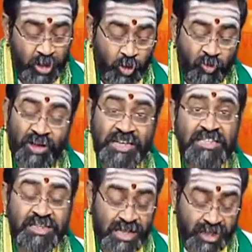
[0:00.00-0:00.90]
నీకు
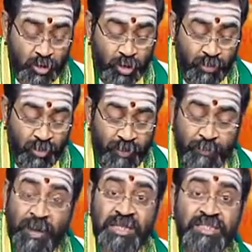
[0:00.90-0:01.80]
వలసితే తృణము
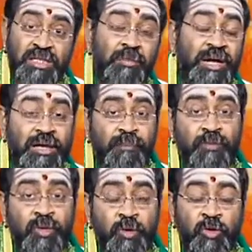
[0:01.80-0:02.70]
బ్రహ్మాస్త్రమాయ
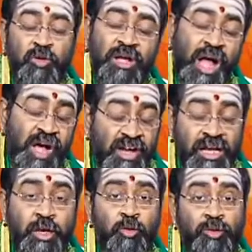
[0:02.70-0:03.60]
నువ్వు
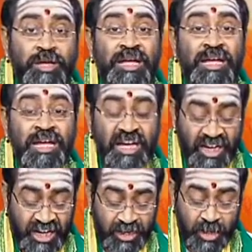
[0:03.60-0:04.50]
కావాలనుకుంటే
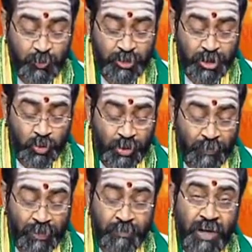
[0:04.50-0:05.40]
గడ్డిపోచను
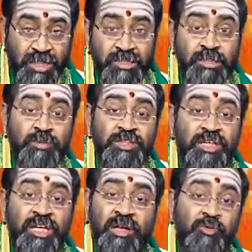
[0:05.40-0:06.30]
కూడా బ్రహ్మాస్త్రము
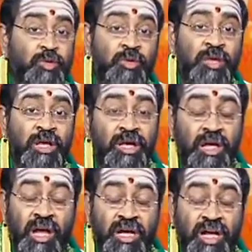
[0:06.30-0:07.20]
చేయగలవు
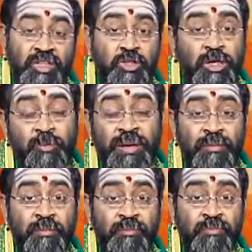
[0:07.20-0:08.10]
కాకాసురుడిపై
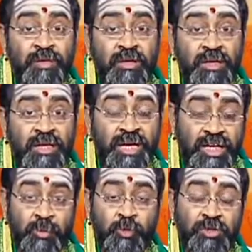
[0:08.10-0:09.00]

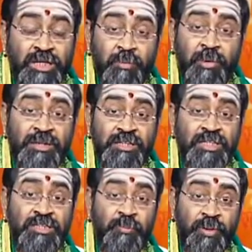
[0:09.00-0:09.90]
గరికపోచను
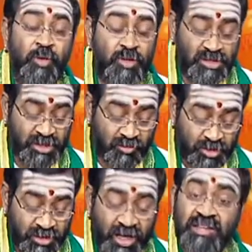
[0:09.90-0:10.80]
అభిమంత్రించి ప్రయోగించిన
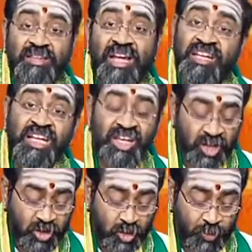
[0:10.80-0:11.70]
వృత్తాంతాన్ని
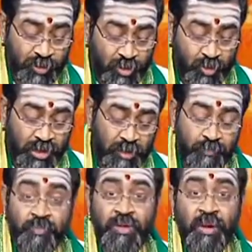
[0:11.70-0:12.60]
ఇందులో
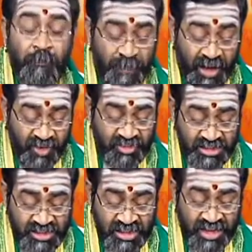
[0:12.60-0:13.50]
పేర్కొన్నారు
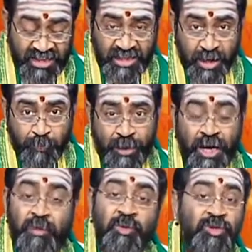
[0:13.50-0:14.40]
భావించి రాతికి
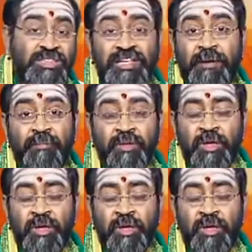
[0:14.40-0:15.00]
ప్రాణము వచ్చి